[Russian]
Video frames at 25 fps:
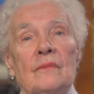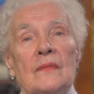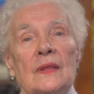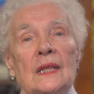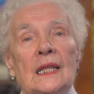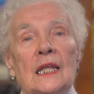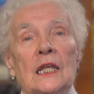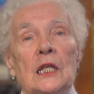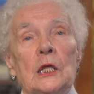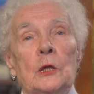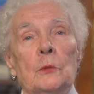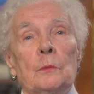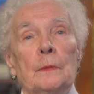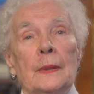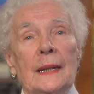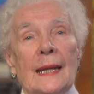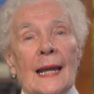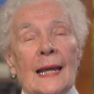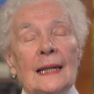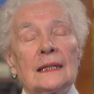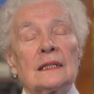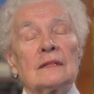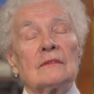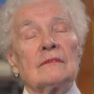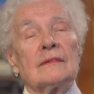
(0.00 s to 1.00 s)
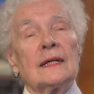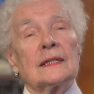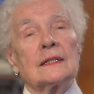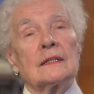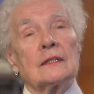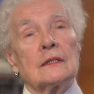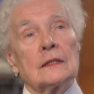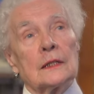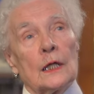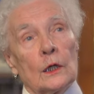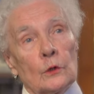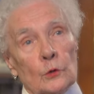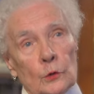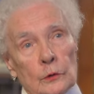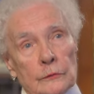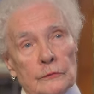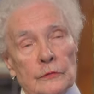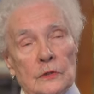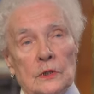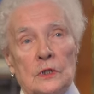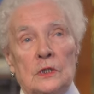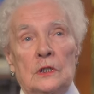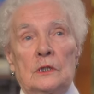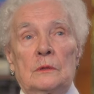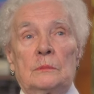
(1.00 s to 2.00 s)
ноября,
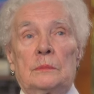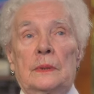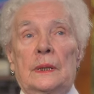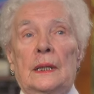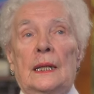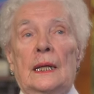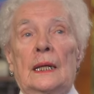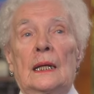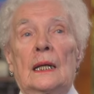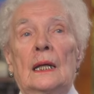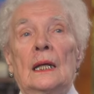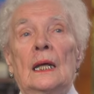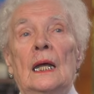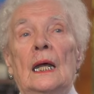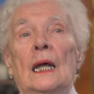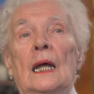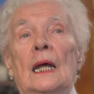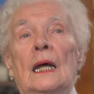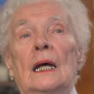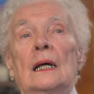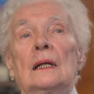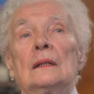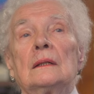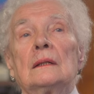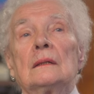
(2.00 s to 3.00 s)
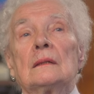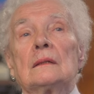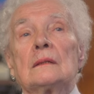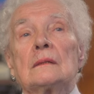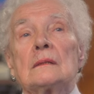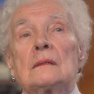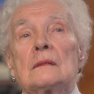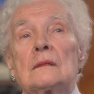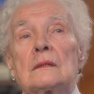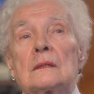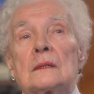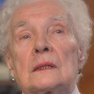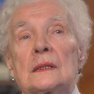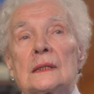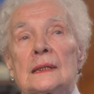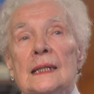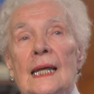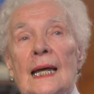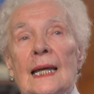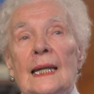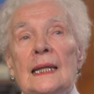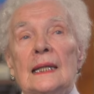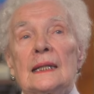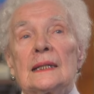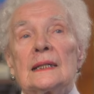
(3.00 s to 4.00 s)
22 ноября, э,
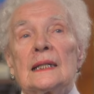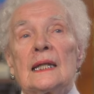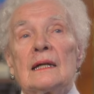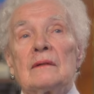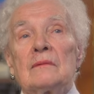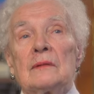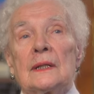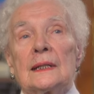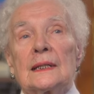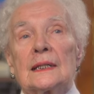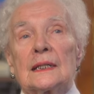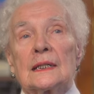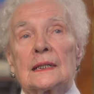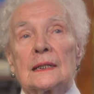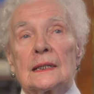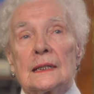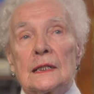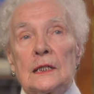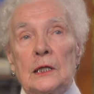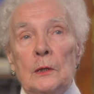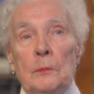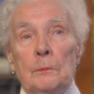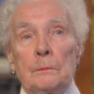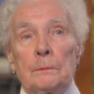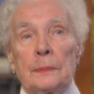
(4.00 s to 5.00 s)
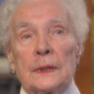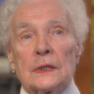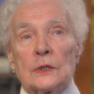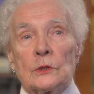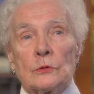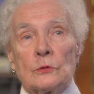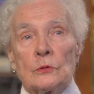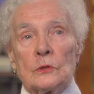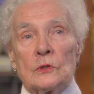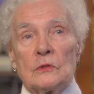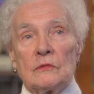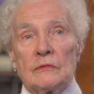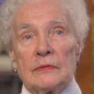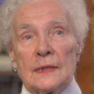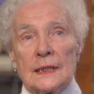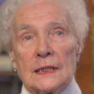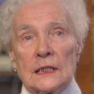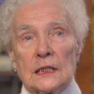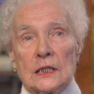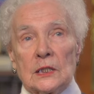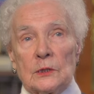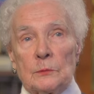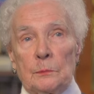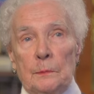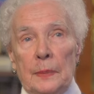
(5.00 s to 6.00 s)
стали давать хлеб по
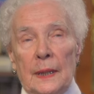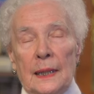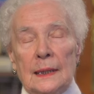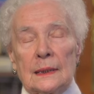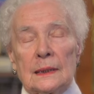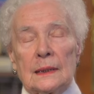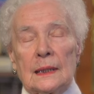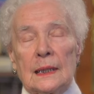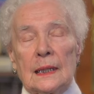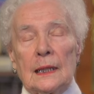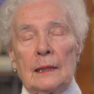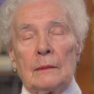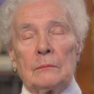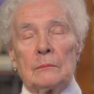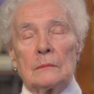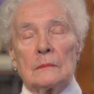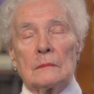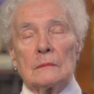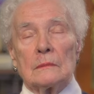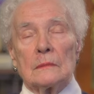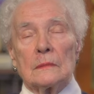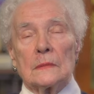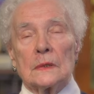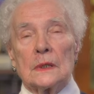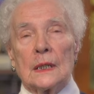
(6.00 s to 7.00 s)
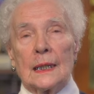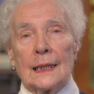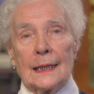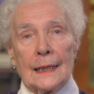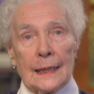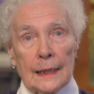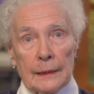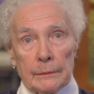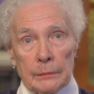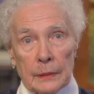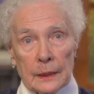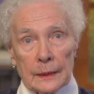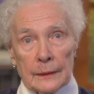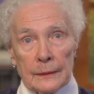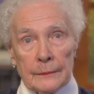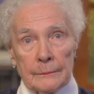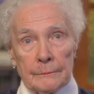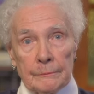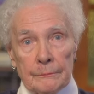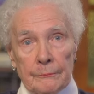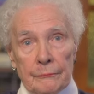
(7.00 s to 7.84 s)
125 грамм хлеба.